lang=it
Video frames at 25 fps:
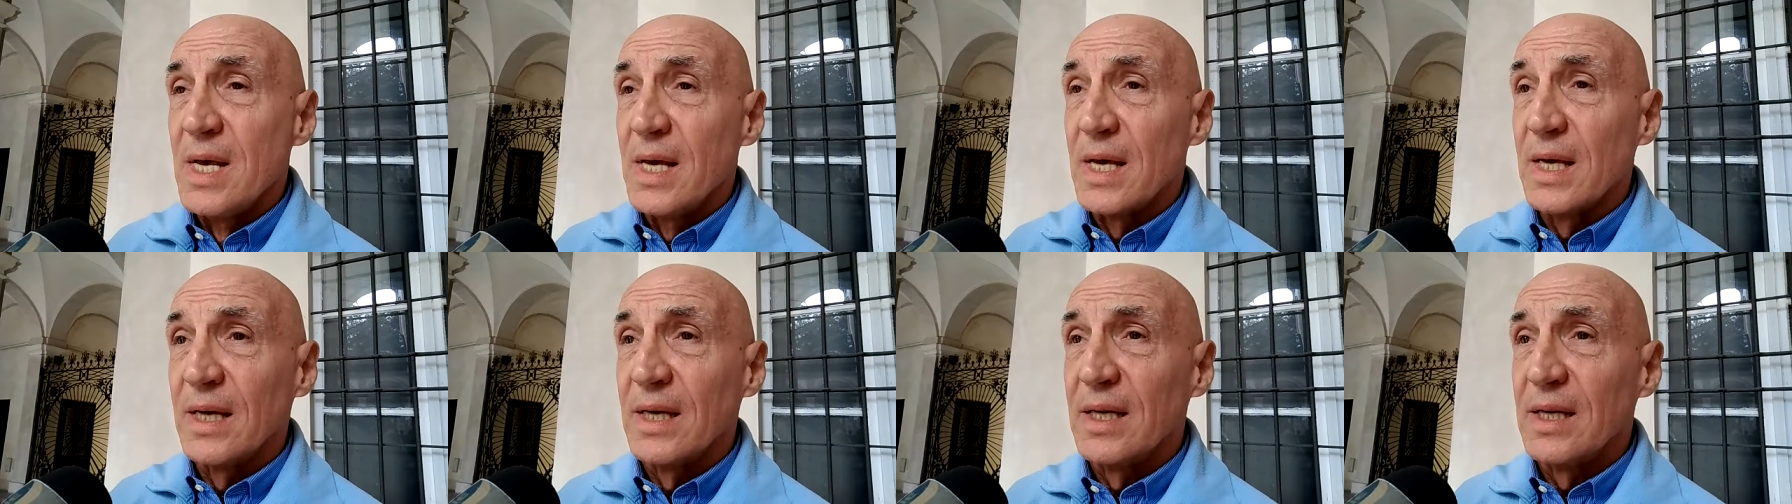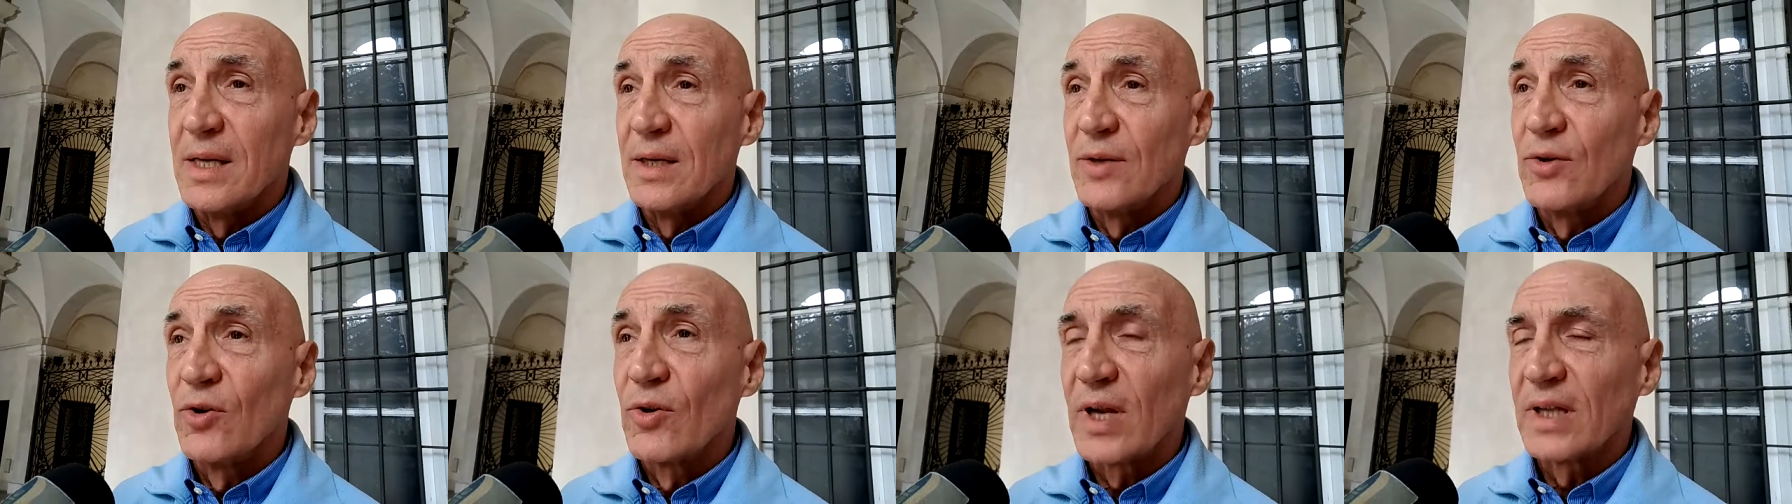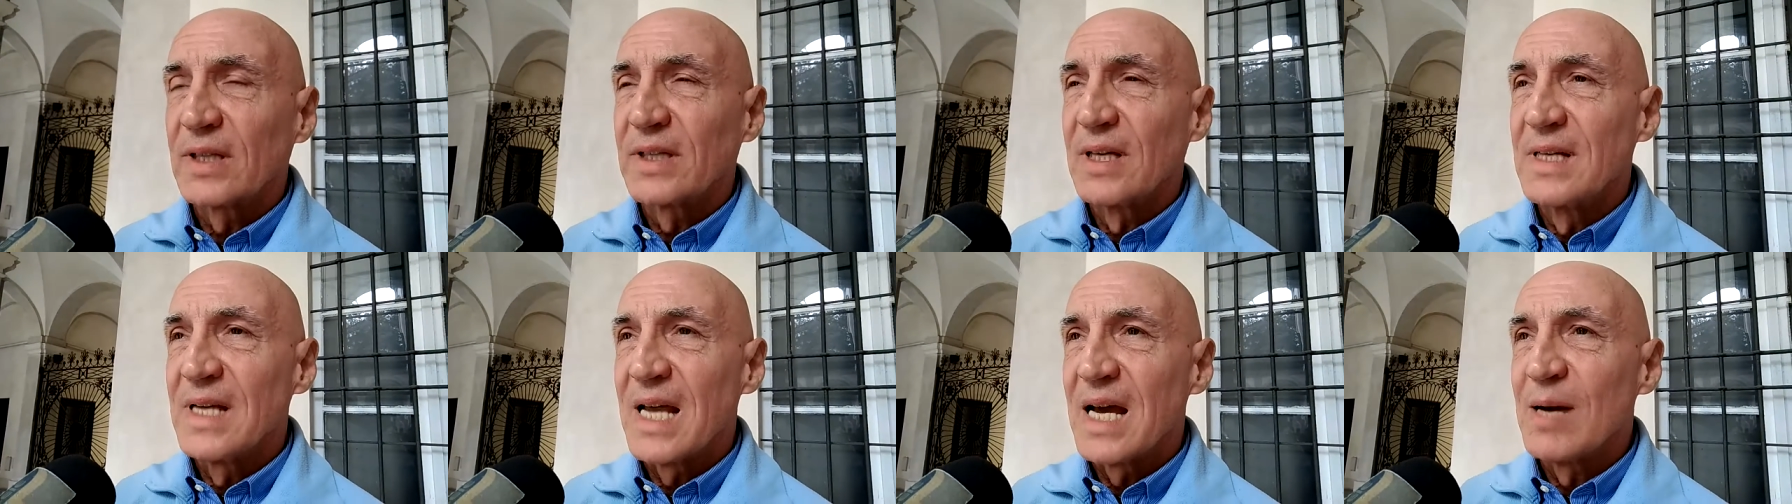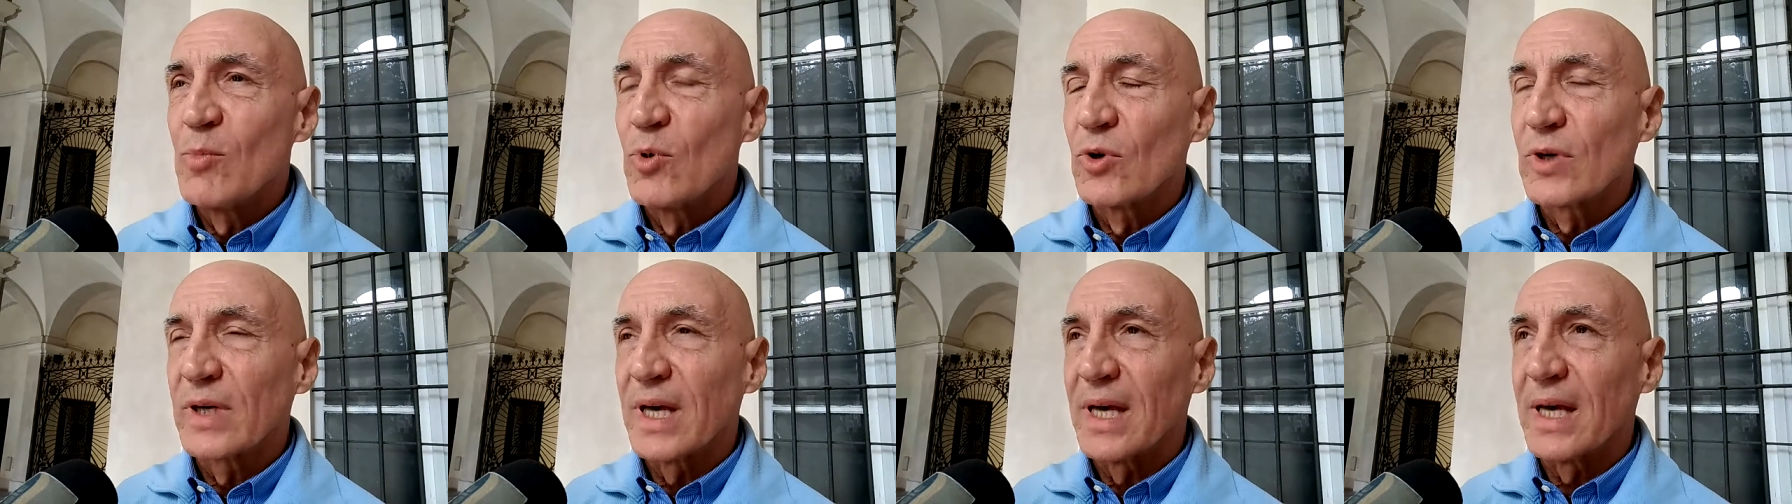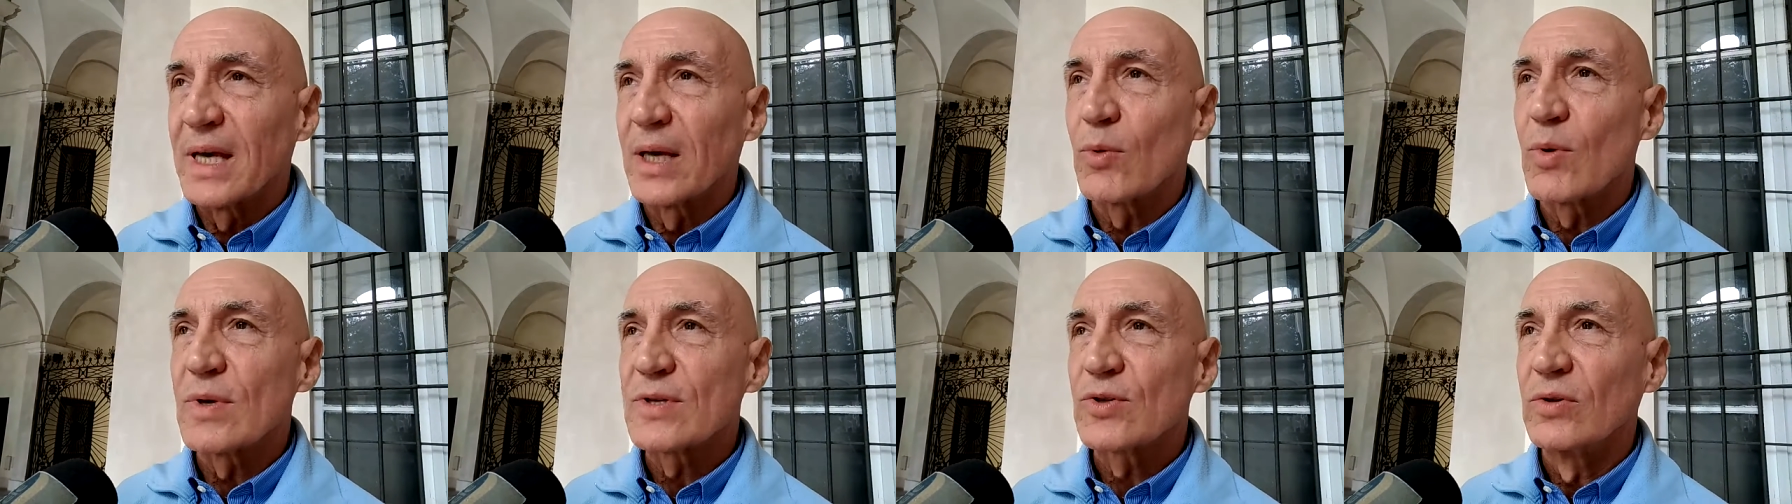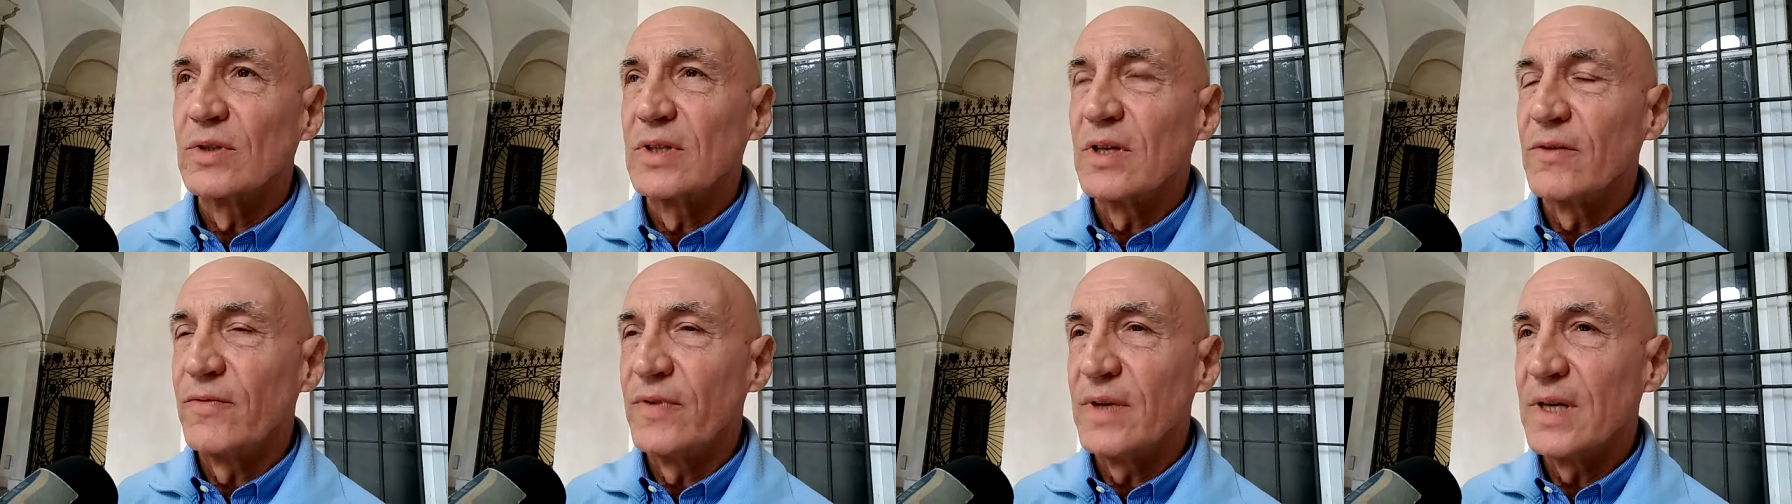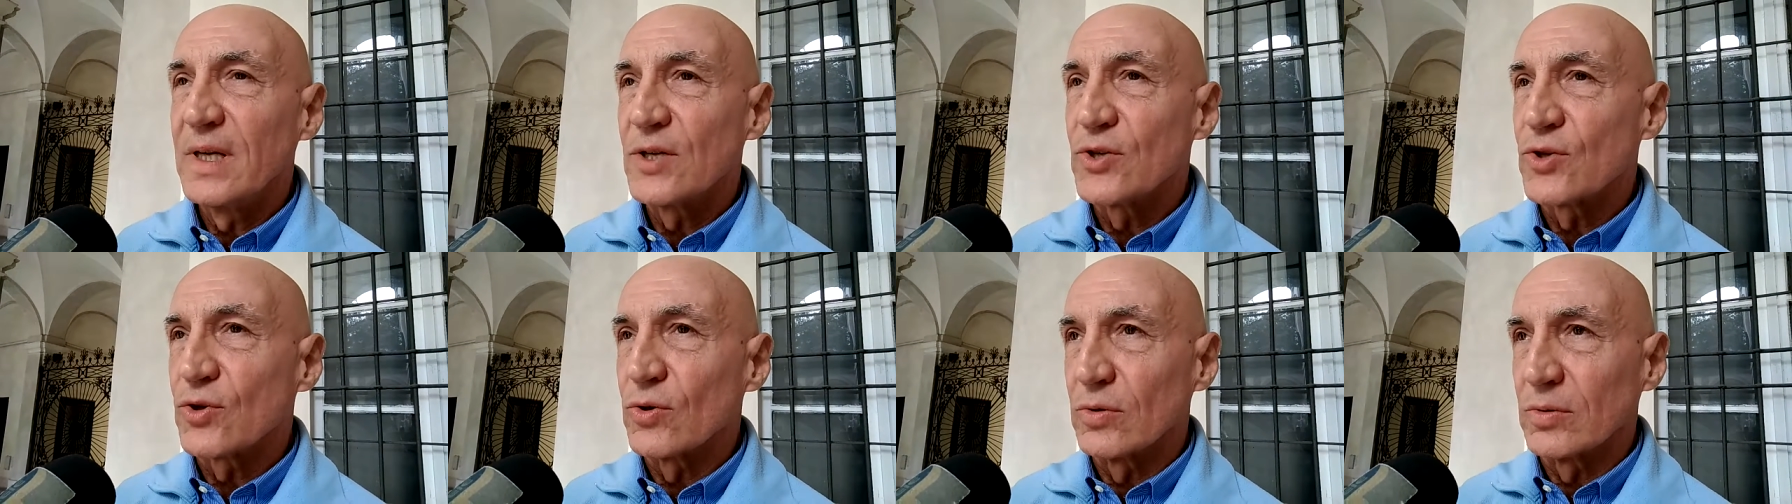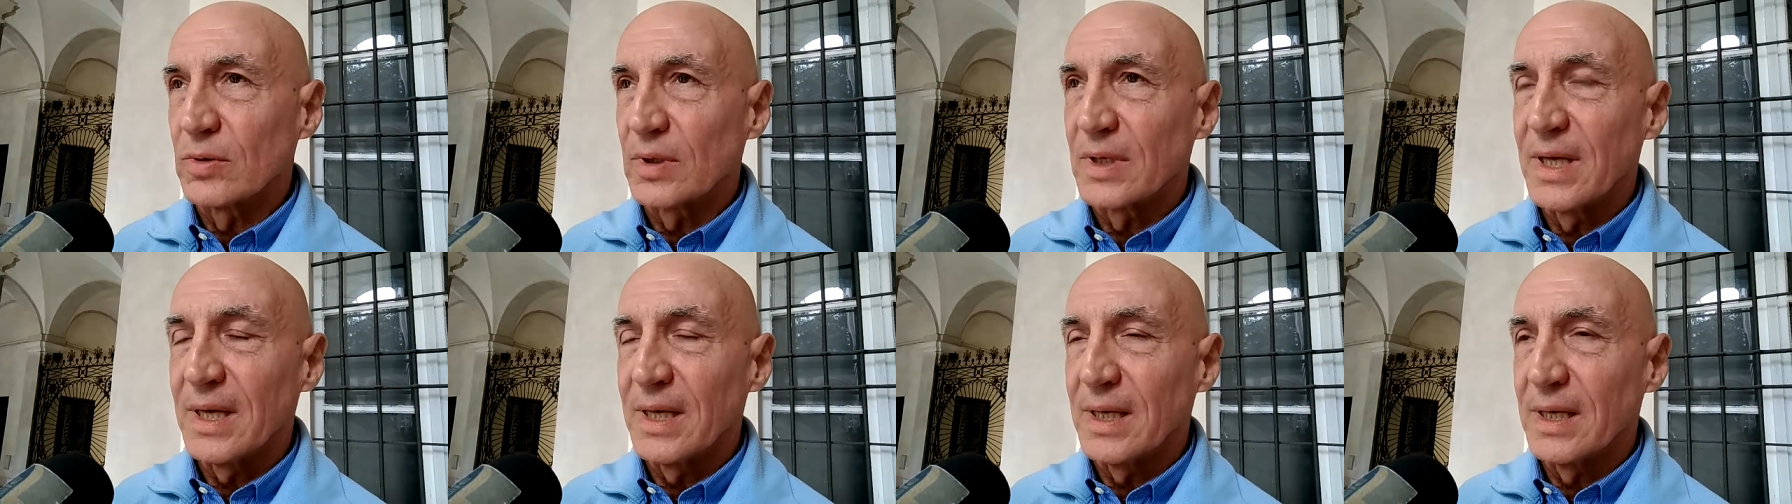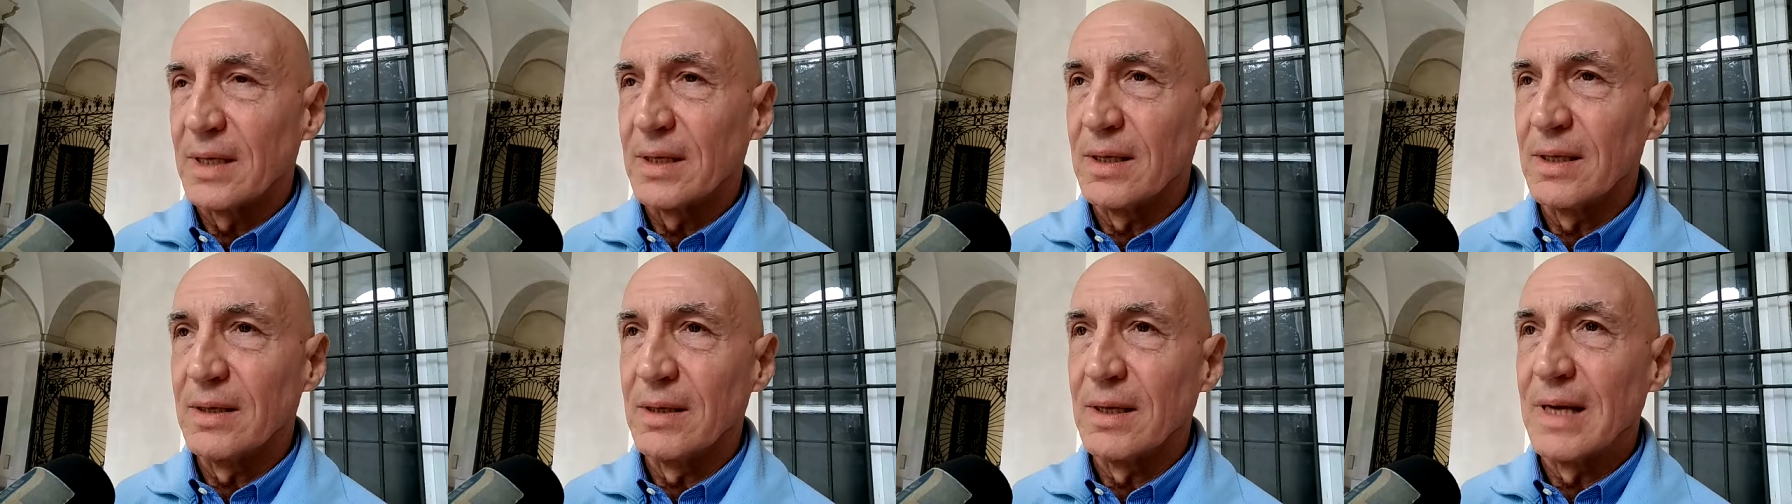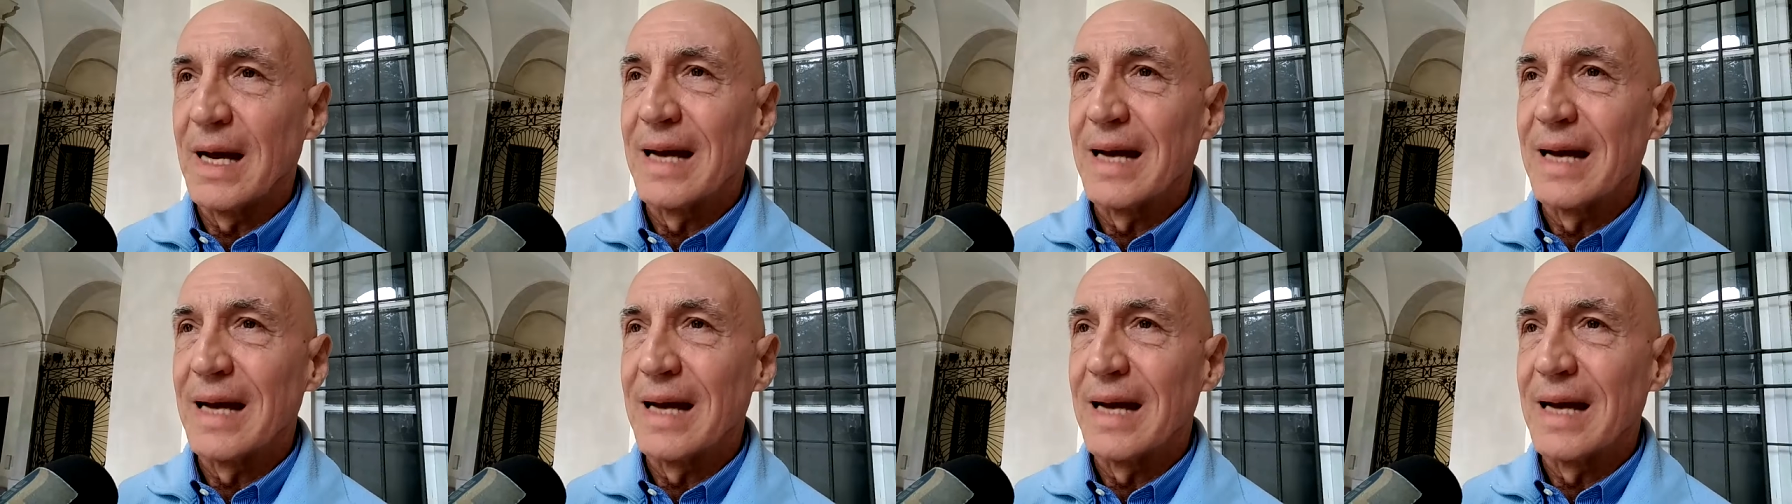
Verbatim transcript: eh, noi riteniamo che questo edificio che eh,